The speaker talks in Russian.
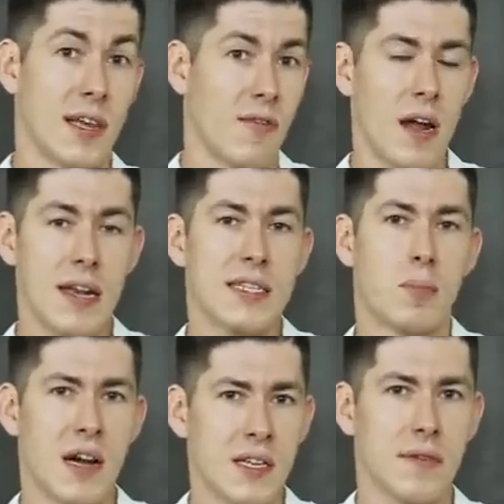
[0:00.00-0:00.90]
давались
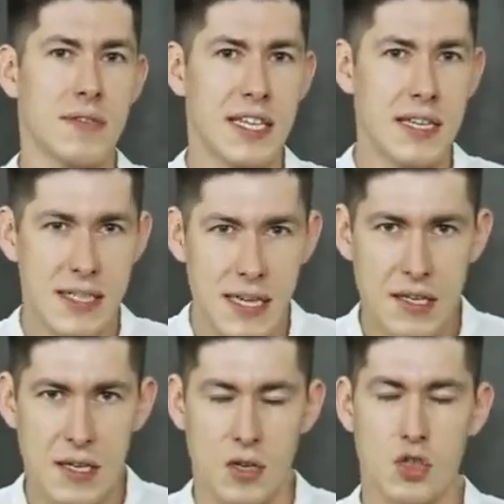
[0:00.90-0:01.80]
банковские
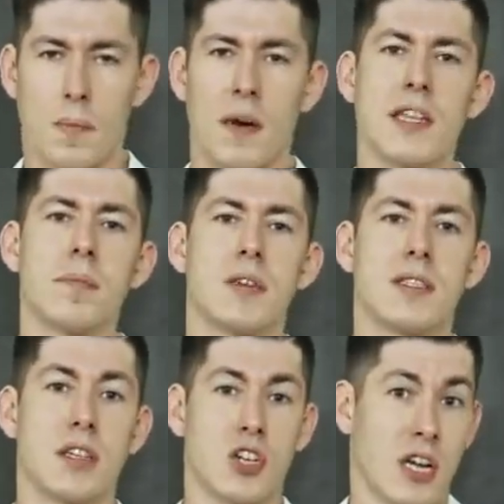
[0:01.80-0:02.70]
деньги, чтобы они
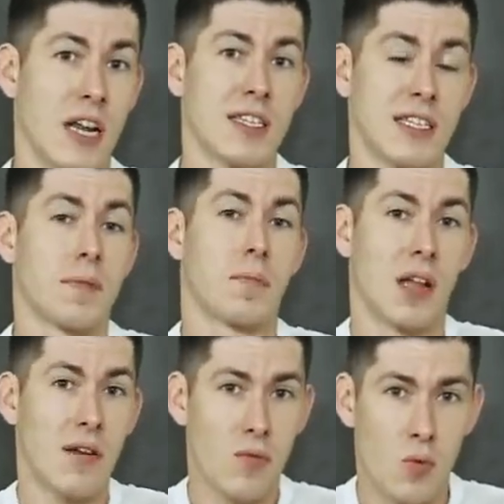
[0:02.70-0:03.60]
поддержались на
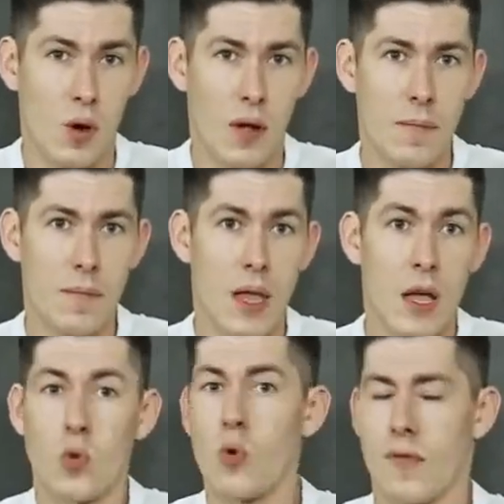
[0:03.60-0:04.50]
плаву.
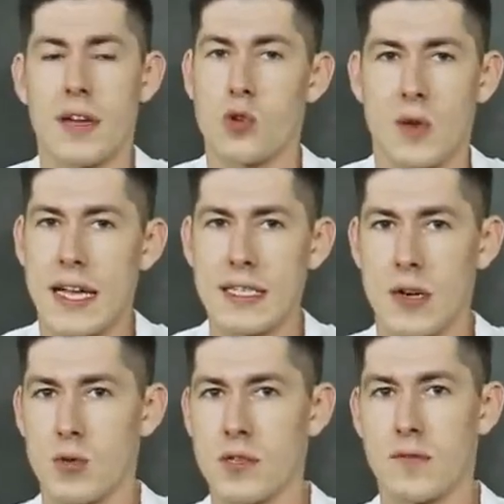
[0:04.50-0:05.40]
Ну, в результате
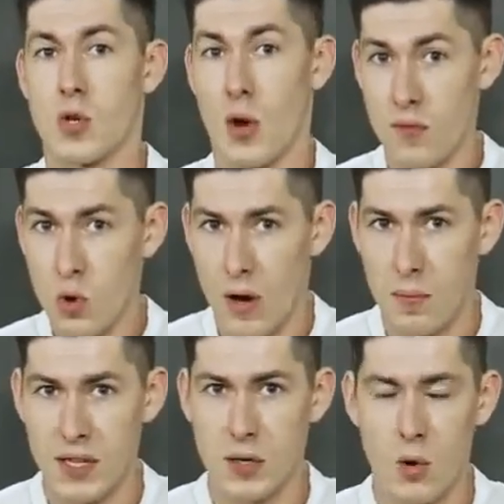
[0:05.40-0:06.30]
люди все равно
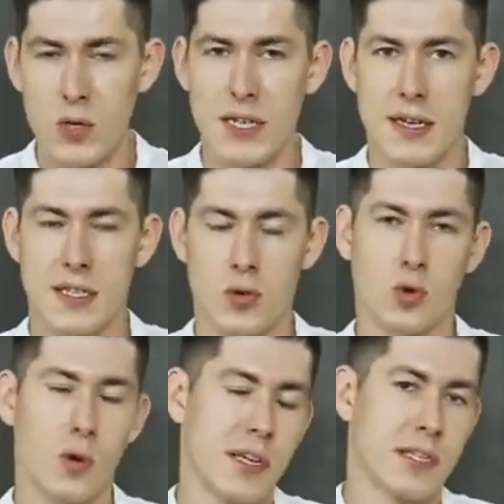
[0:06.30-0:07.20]
обанкротились, но
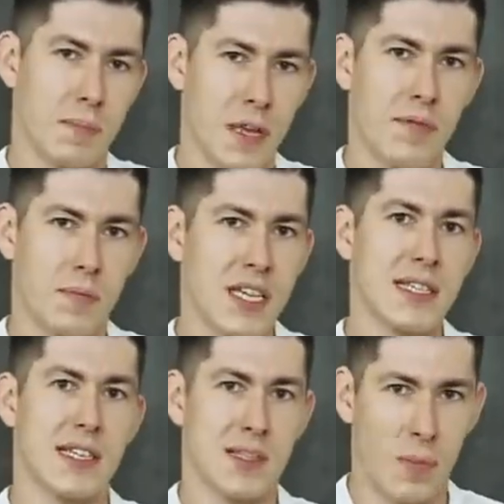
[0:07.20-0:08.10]
только теперь
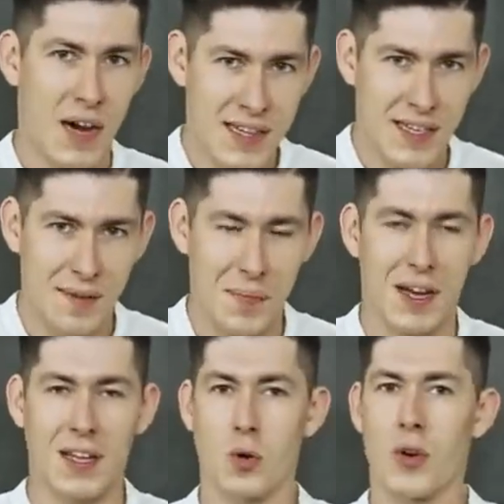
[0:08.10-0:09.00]
вместе с банками,
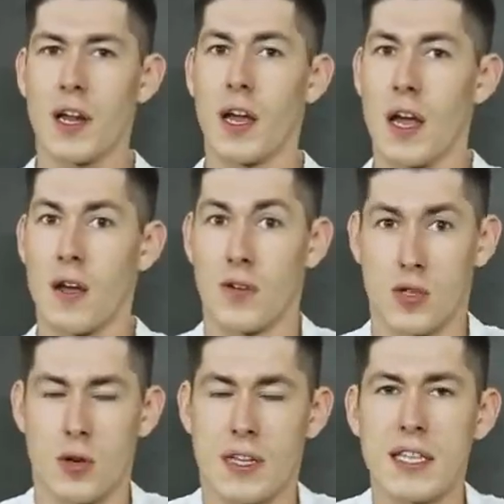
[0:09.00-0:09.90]
которые в
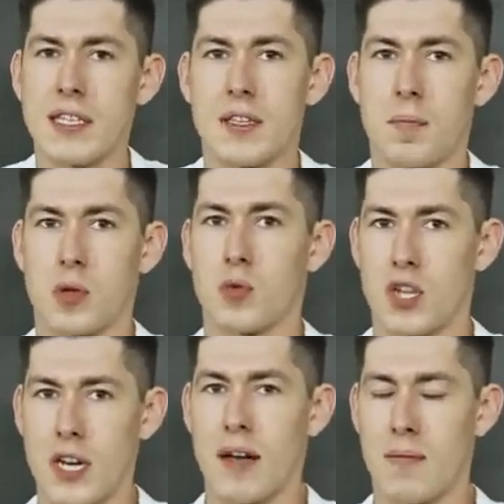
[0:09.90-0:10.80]
результате не
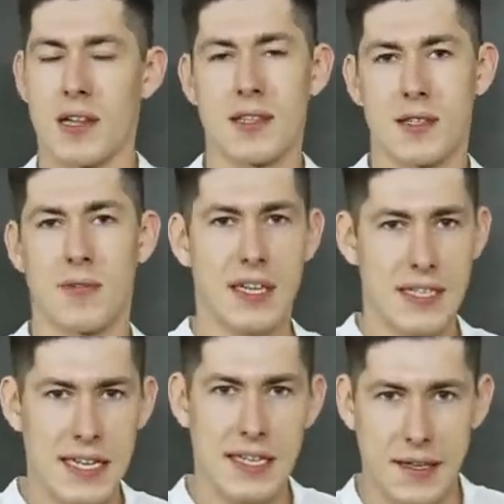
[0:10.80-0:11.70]
получили обратно свои
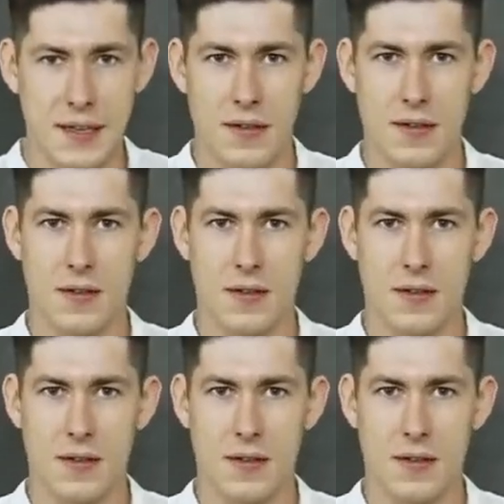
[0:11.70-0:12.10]
деньги.